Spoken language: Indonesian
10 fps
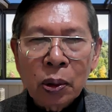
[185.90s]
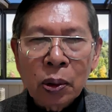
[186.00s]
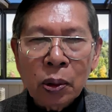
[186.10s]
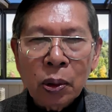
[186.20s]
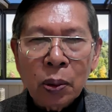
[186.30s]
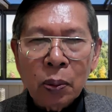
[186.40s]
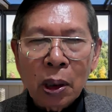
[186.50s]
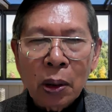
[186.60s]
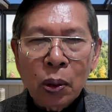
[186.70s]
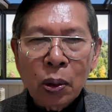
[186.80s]
untuk
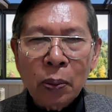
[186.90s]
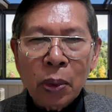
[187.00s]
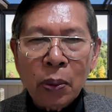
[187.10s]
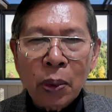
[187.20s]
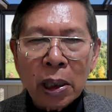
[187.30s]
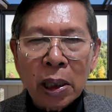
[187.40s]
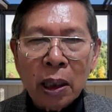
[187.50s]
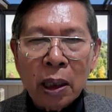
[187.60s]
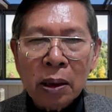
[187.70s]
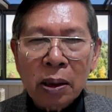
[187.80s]
melakukan
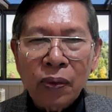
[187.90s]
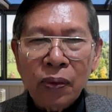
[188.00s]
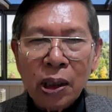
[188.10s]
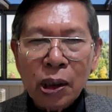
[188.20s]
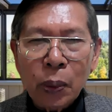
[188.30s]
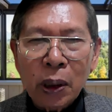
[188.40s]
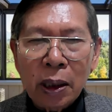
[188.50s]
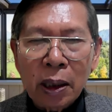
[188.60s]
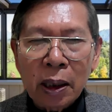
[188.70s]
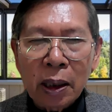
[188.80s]
berbagai aktivitas
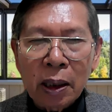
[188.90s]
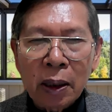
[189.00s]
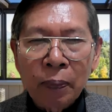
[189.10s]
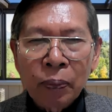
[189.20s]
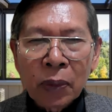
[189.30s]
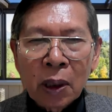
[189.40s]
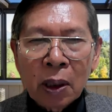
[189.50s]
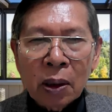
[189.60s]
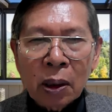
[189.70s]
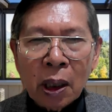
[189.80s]
pada hari ini.
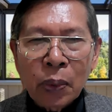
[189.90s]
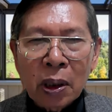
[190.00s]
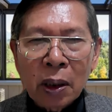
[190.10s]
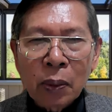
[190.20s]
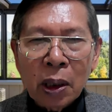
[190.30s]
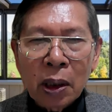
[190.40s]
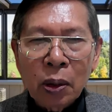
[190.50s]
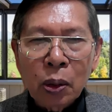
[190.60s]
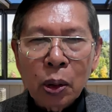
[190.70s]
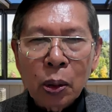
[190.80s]
Tetapi kami
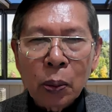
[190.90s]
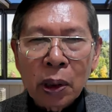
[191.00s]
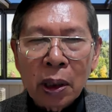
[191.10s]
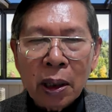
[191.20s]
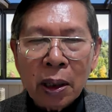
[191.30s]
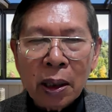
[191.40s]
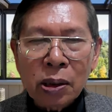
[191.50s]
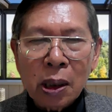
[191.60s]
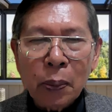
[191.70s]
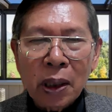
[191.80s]
rindu mendengarkan
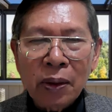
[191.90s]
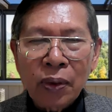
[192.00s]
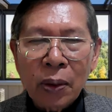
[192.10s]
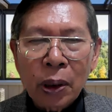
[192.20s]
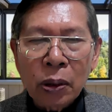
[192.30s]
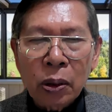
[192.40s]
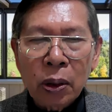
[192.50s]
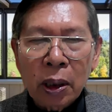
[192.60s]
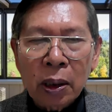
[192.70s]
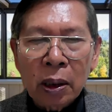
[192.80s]
sapaan firman
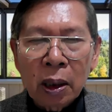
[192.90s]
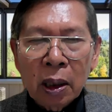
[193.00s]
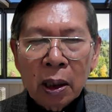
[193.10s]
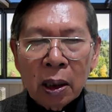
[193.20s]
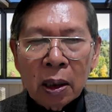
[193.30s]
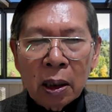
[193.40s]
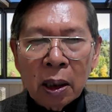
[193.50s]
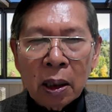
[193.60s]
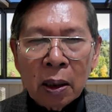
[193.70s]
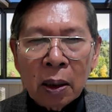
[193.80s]
Tuhan
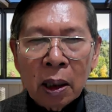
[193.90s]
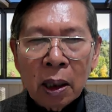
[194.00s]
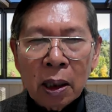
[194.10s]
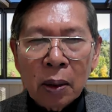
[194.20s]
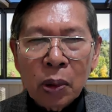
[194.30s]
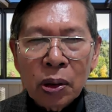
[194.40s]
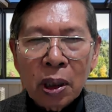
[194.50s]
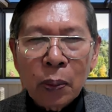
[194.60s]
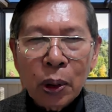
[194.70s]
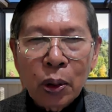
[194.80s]
yang akan
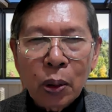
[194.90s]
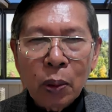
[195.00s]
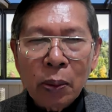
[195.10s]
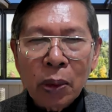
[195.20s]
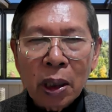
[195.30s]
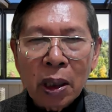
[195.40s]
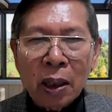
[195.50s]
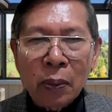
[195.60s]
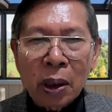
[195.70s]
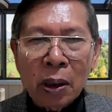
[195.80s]
menjadi pedoman bagi
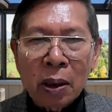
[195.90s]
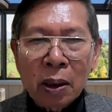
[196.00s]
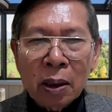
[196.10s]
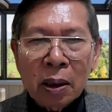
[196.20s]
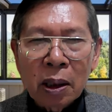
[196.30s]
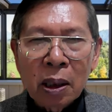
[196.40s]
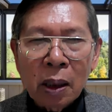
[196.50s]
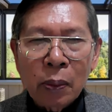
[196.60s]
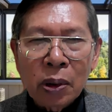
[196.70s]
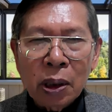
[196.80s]
kami di
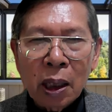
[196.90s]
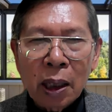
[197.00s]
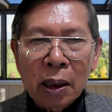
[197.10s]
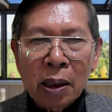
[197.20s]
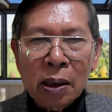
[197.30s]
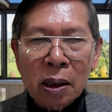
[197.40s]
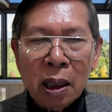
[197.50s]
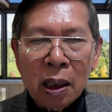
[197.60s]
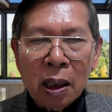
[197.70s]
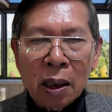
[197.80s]
dalam menjalani
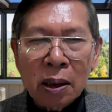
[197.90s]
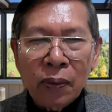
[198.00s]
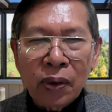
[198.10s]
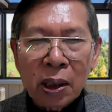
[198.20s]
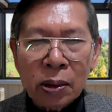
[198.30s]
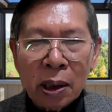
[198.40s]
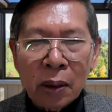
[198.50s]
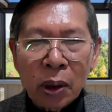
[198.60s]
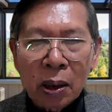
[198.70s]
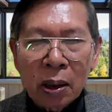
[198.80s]
segala aktivitas
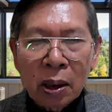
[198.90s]
kami.